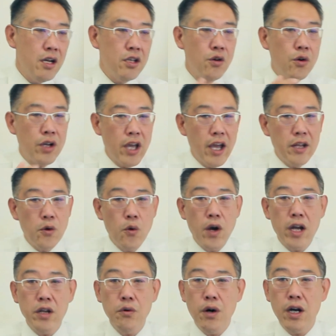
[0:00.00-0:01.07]
余計にお
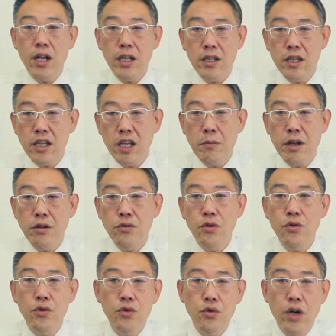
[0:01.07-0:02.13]
金を払って決めると
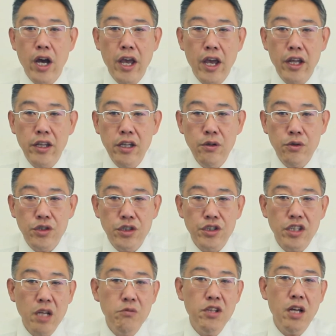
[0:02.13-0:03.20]
いうのが エーディー の
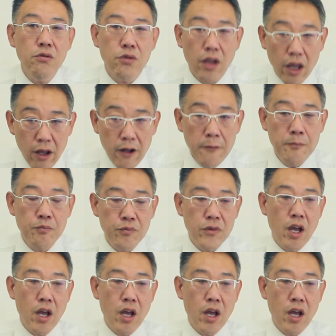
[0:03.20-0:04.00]
システムなのね。